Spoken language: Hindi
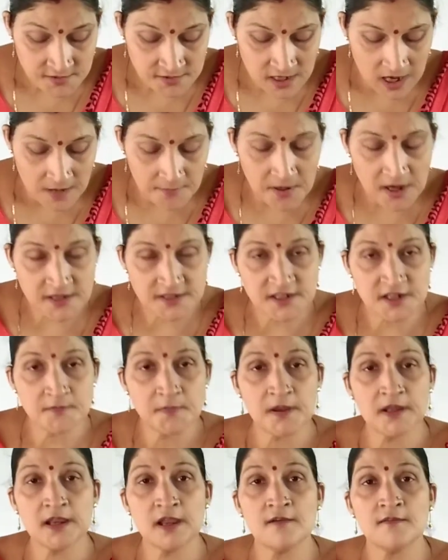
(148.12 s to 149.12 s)
सामाजिक
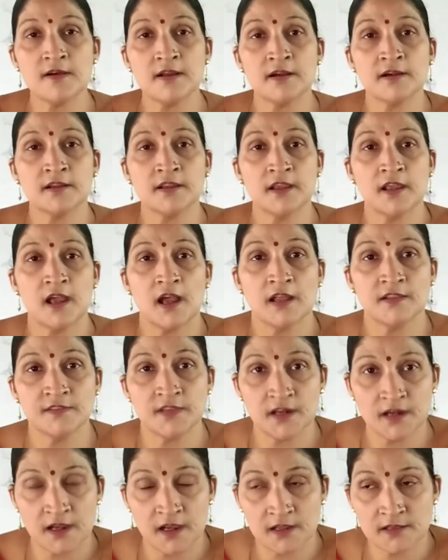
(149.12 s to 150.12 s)
पर्यावरण के
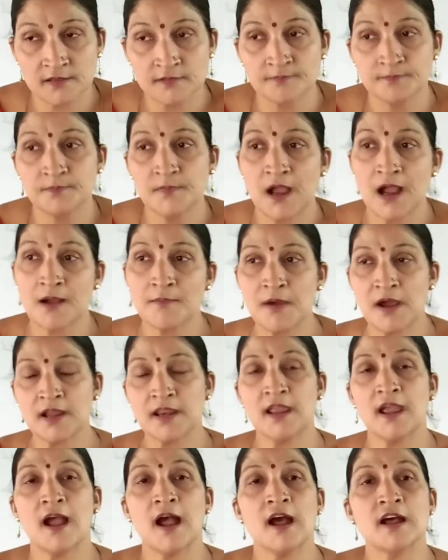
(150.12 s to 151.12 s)
अंतर्गत
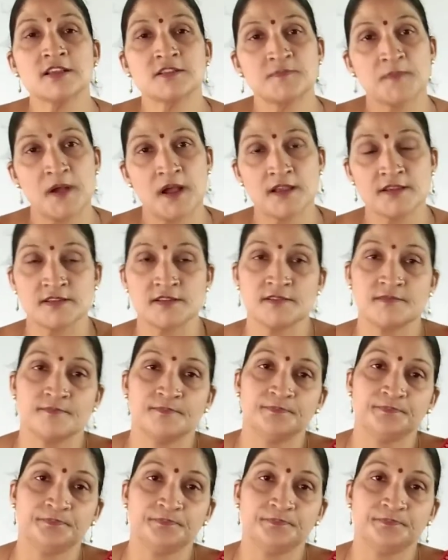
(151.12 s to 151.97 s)
हमारे आसपास